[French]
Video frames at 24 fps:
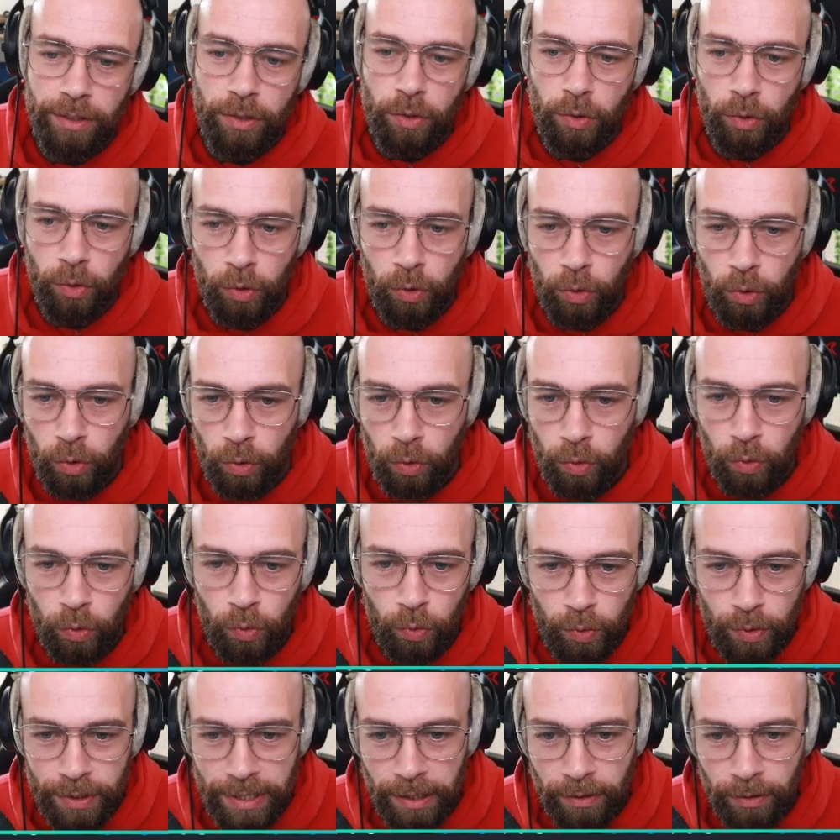ce que
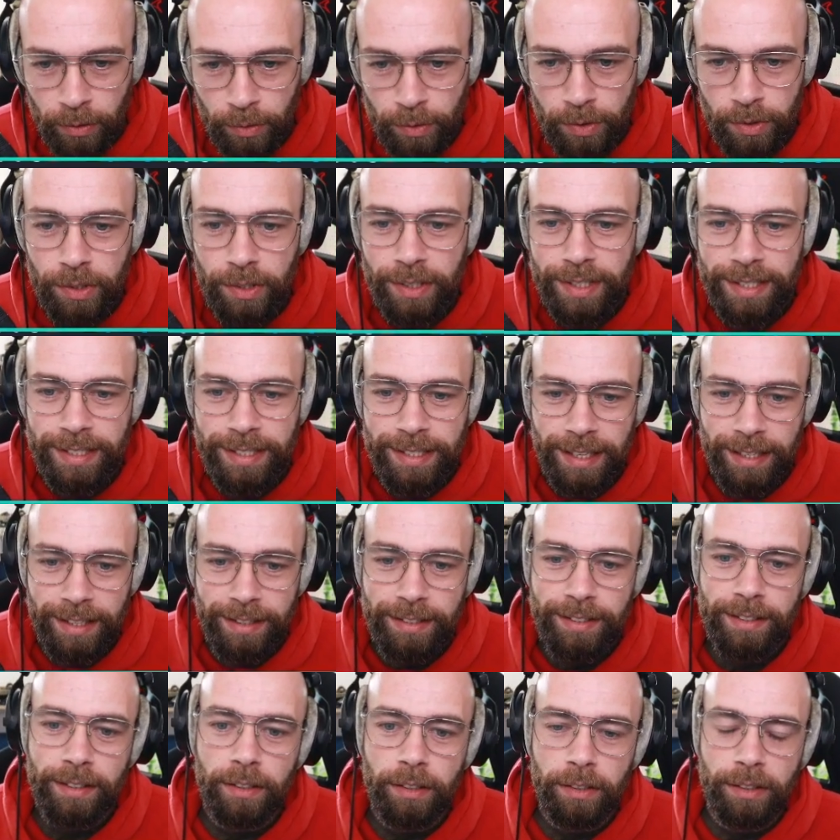nous annonce
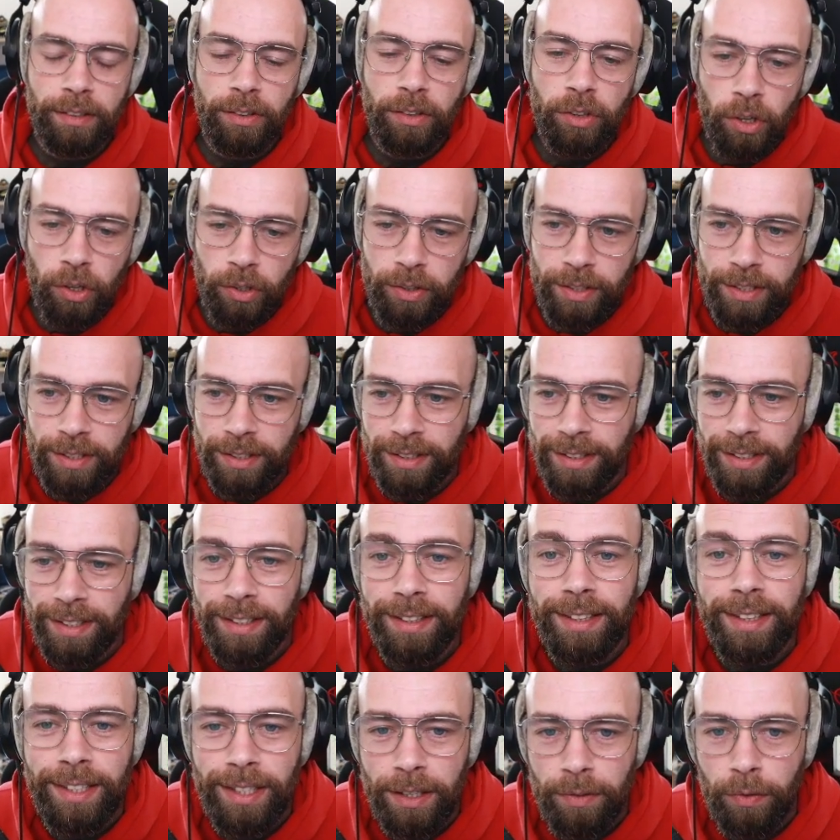cette note des
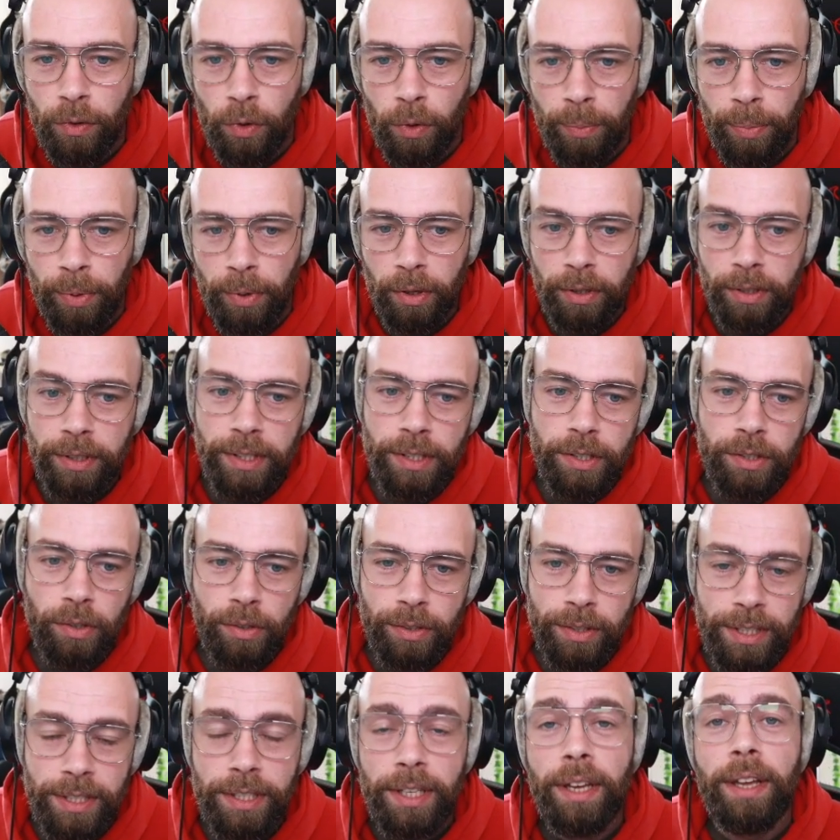développeurs qui est
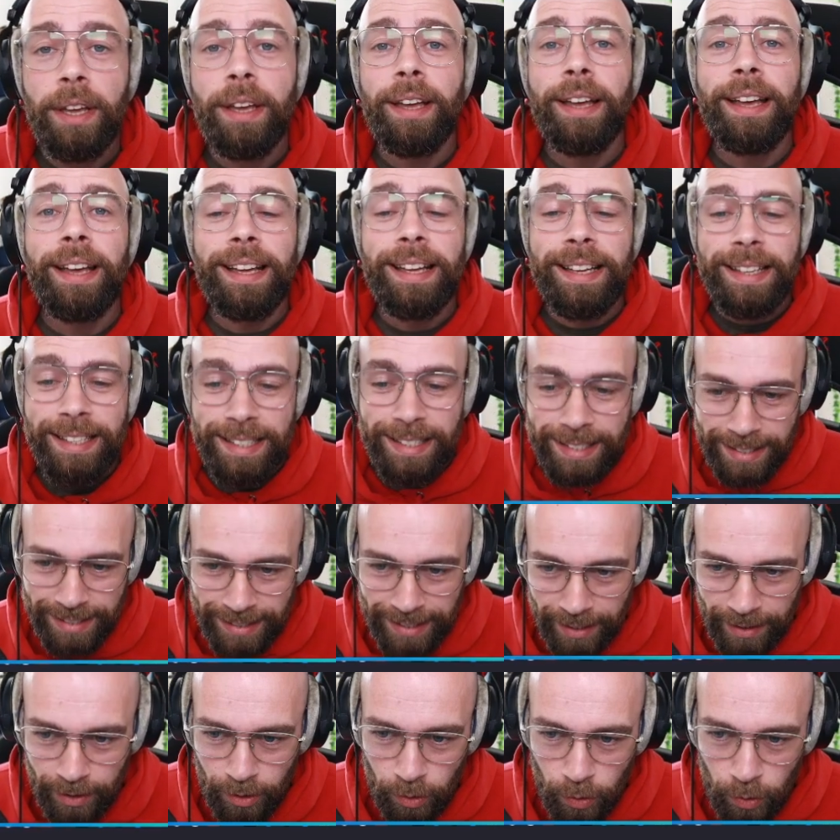sortie
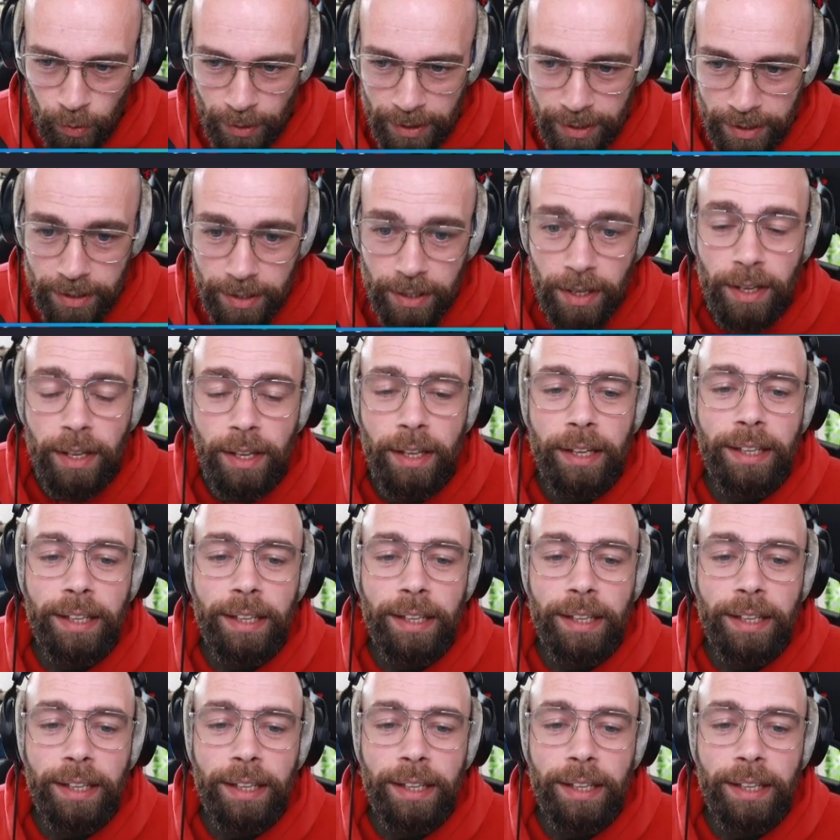cette nuit,